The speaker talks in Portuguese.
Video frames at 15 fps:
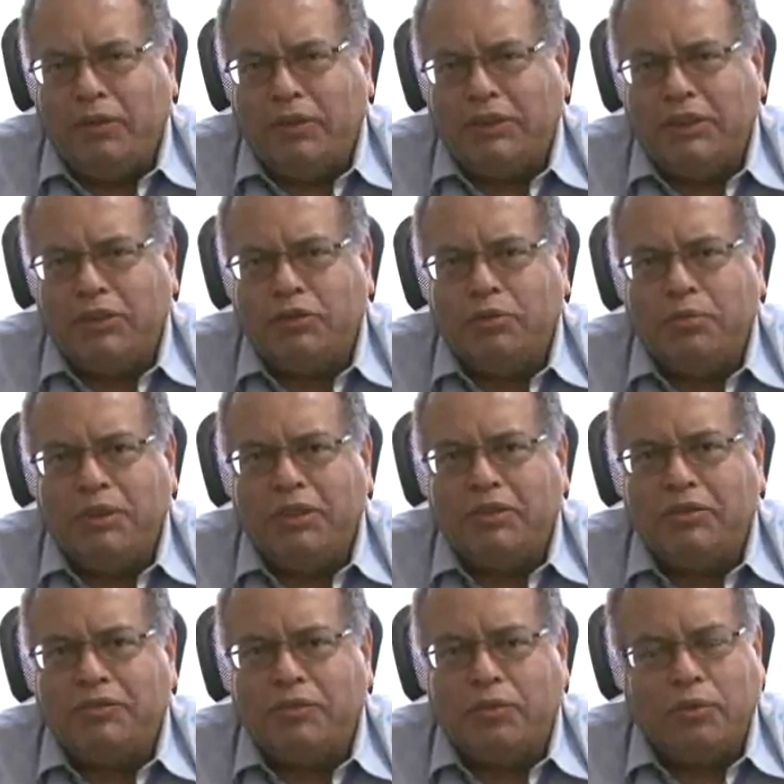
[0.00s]
nós seres
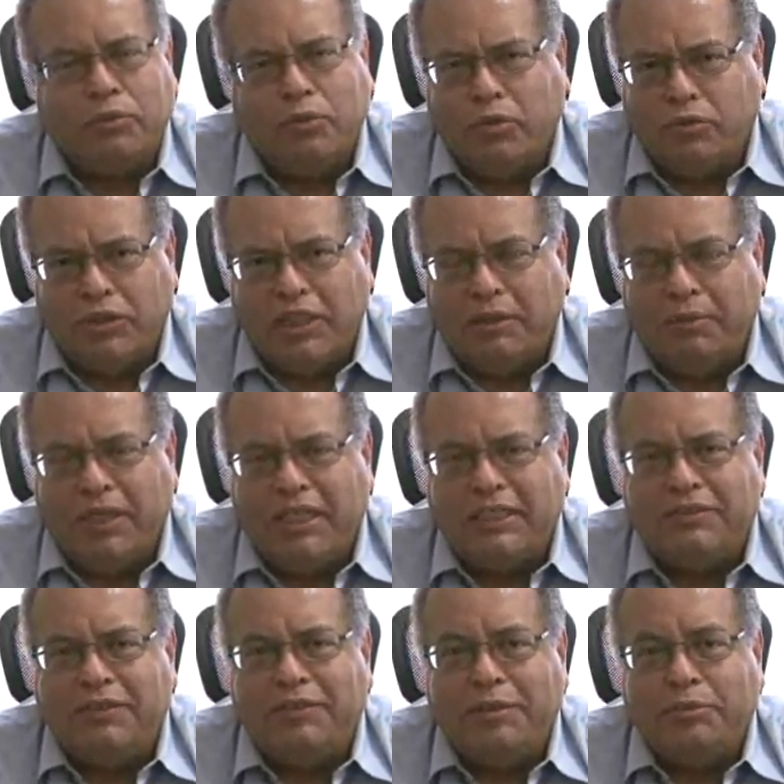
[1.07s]
humanos, ou todos os
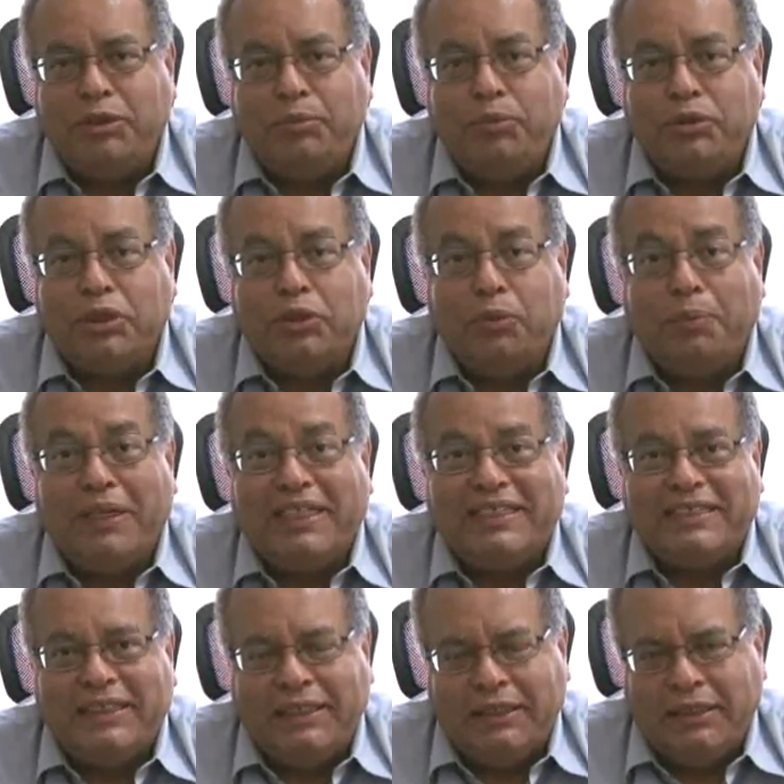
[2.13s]
animais, vivemos em busca do
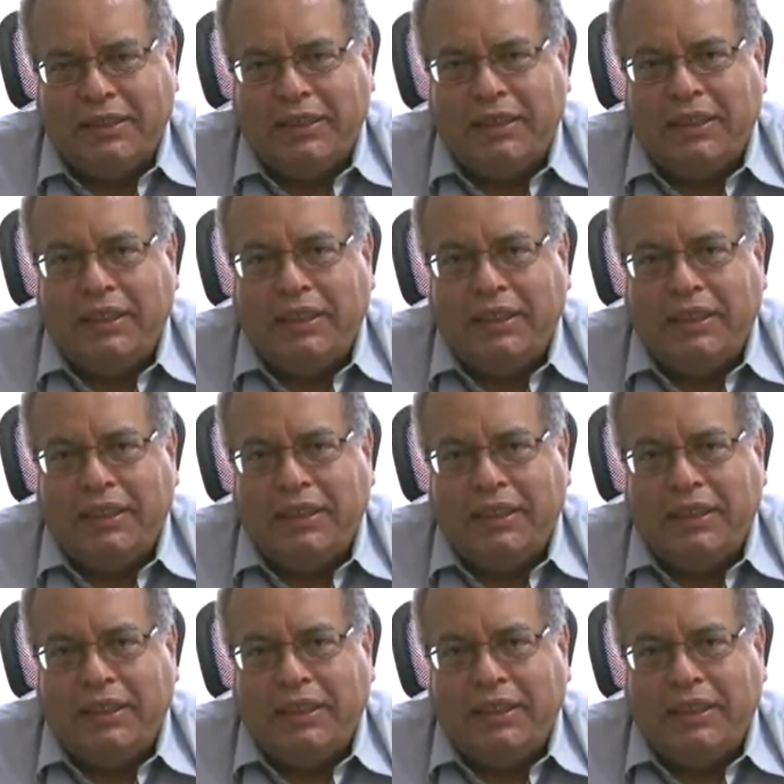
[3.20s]
prazer.